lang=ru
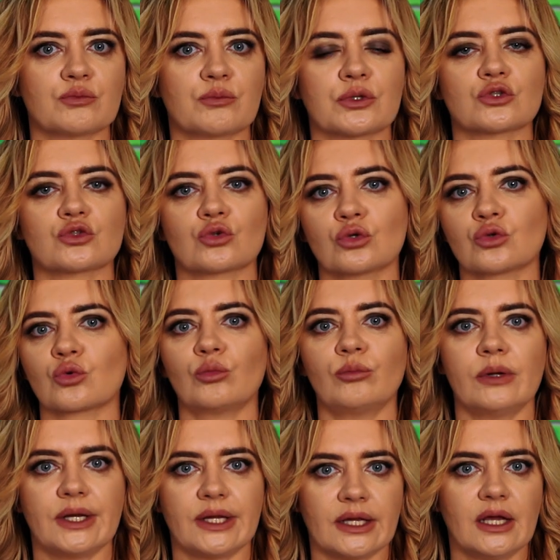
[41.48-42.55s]
500
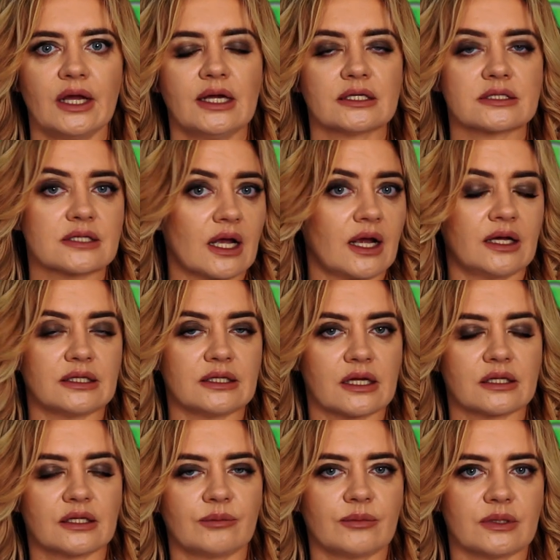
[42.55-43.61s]
рублей за
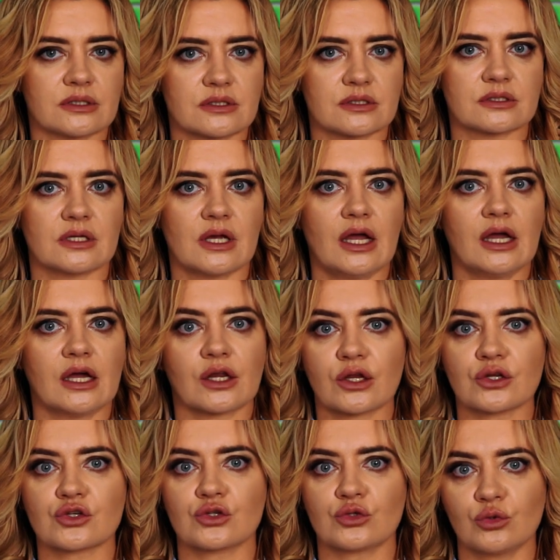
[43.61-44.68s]
календарный месяц.
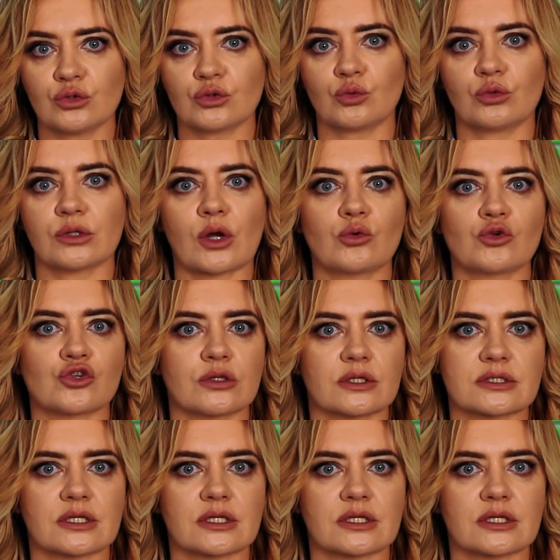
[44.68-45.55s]
Речь идет о научных